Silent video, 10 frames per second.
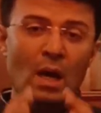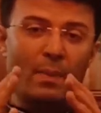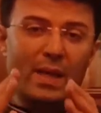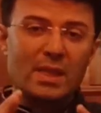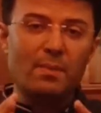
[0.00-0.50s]

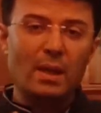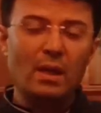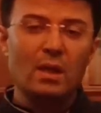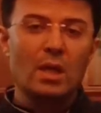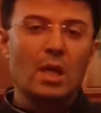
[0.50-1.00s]
अब ऐसे में
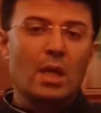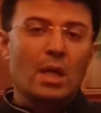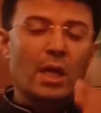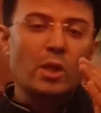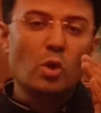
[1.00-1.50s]

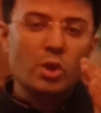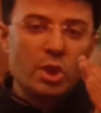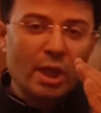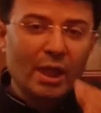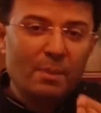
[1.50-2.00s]
ये जो
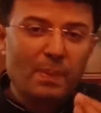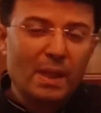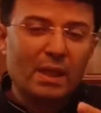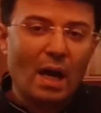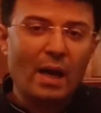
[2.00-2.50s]

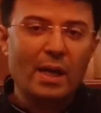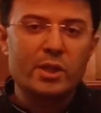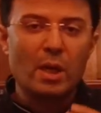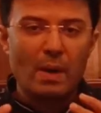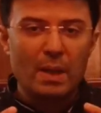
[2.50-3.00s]
जीडीपी क्या है
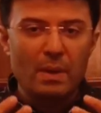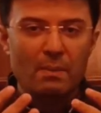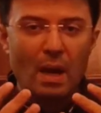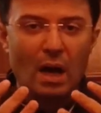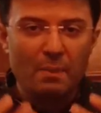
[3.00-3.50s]
इसके बारे में
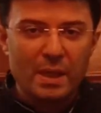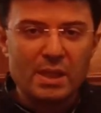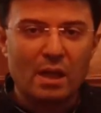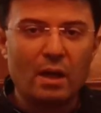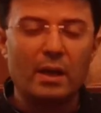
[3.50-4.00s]
मैं अभी
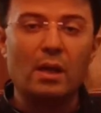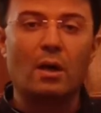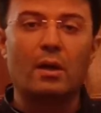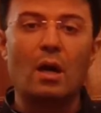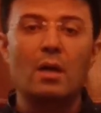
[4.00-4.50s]
जिक्र नहीं
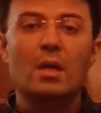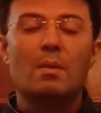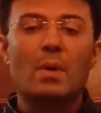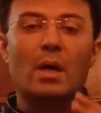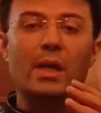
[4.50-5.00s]
कर रहा
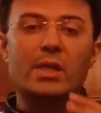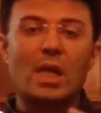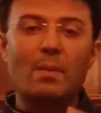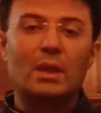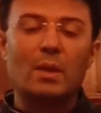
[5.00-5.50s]
मगर
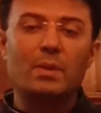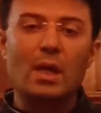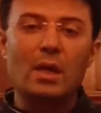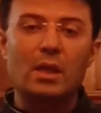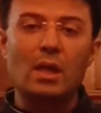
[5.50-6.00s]
इसका मतलब
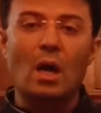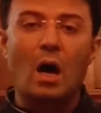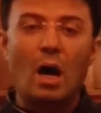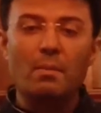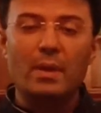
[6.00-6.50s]
ये कि
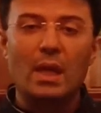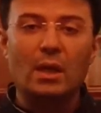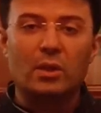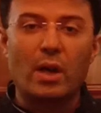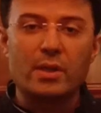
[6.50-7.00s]
हम
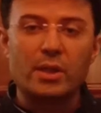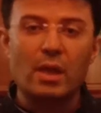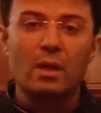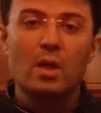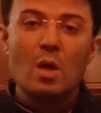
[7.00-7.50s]
एक तरह से
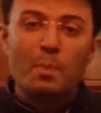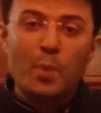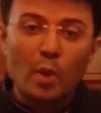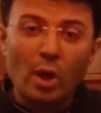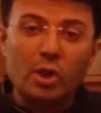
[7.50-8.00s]

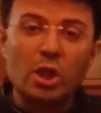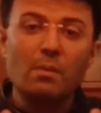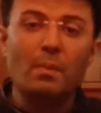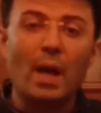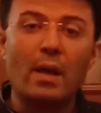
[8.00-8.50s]

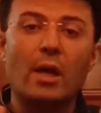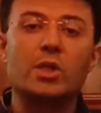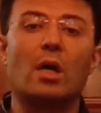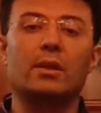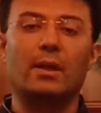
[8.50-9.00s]
प्रोडक्शन बढ़ाना
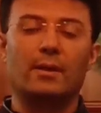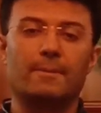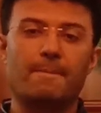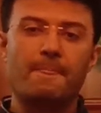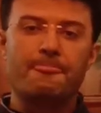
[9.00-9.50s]
चाहते हैं
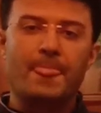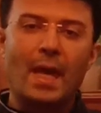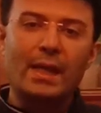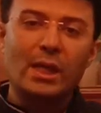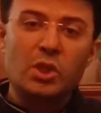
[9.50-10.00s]

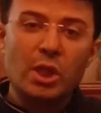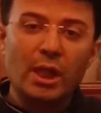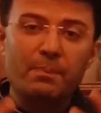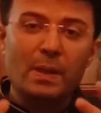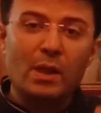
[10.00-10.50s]
यानी कि
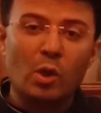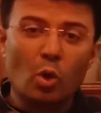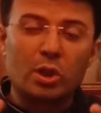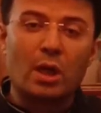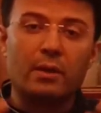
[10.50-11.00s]
जीडीपी
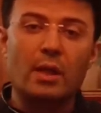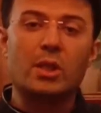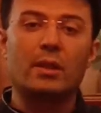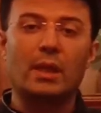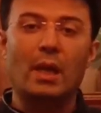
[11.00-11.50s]
ग्रोथ करना
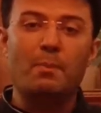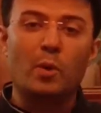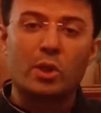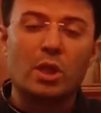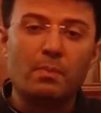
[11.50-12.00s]
चाहते हैं
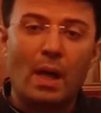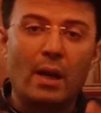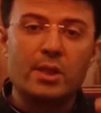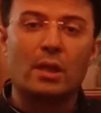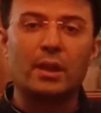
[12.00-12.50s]
प्रोडक्शन
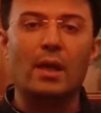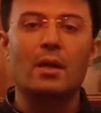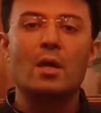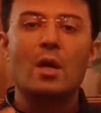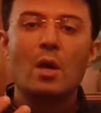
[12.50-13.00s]
बढ़ाना चाहते हैं
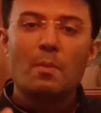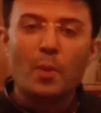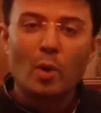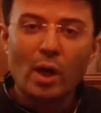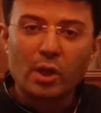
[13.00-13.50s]

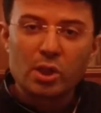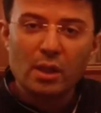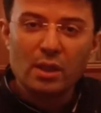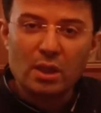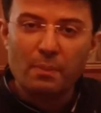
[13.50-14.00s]

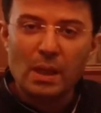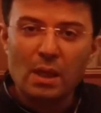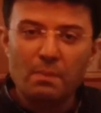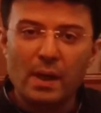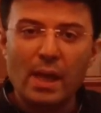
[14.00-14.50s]
प्रोडक्शन
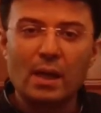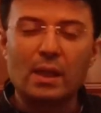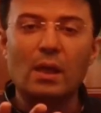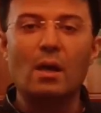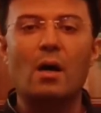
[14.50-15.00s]
तभी
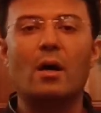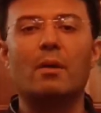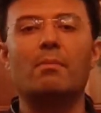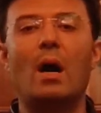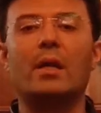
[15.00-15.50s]
बढ़ेगी
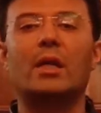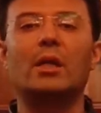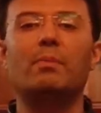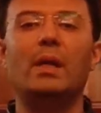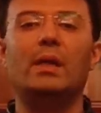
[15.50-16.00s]
अगर
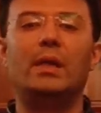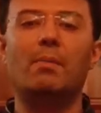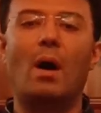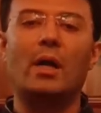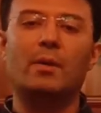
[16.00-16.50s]
मार्केट में
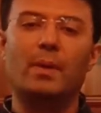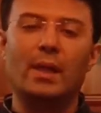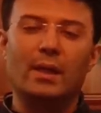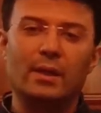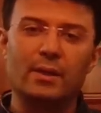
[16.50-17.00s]
डिमांड
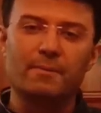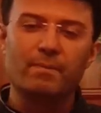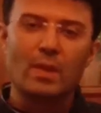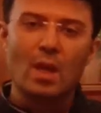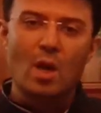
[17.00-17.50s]
बढ़ेगी
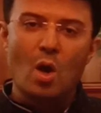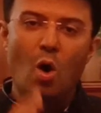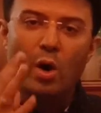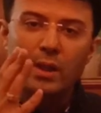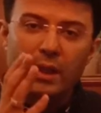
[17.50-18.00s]

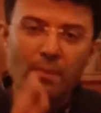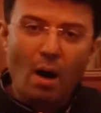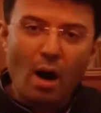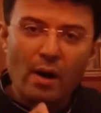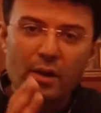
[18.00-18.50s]
और
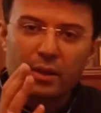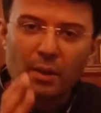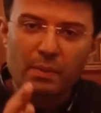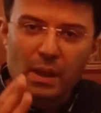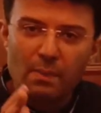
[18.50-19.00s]
डिमांड
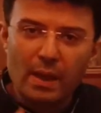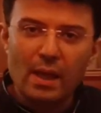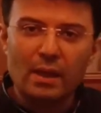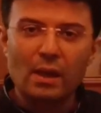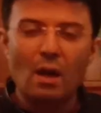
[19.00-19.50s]
तभी
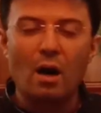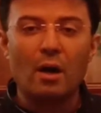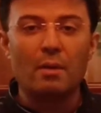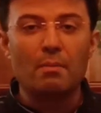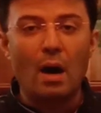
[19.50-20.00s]
बढ़ेगी
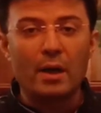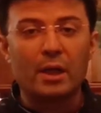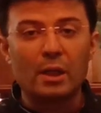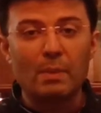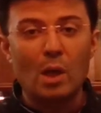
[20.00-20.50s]
अगर
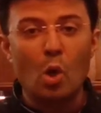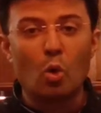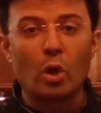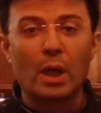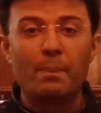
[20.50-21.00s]
मार्केट में
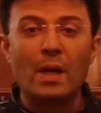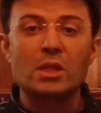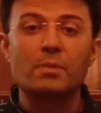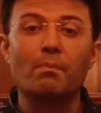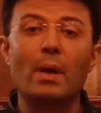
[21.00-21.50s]
लोगों के
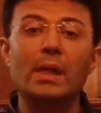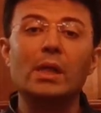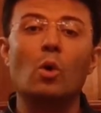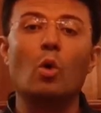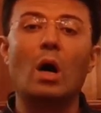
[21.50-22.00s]
पास मनी
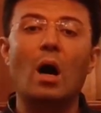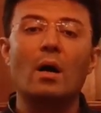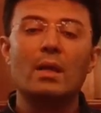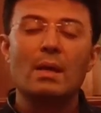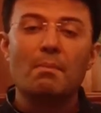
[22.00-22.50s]
होगा
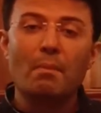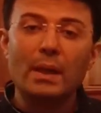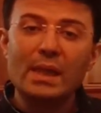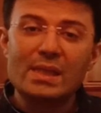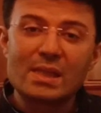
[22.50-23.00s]

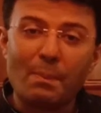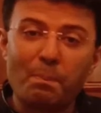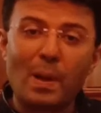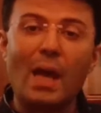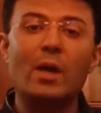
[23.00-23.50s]
मनी
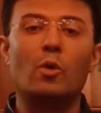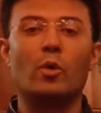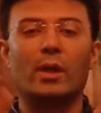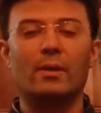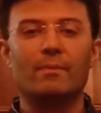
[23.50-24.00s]
सप्लाई
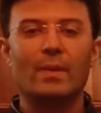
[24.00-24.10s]
होगी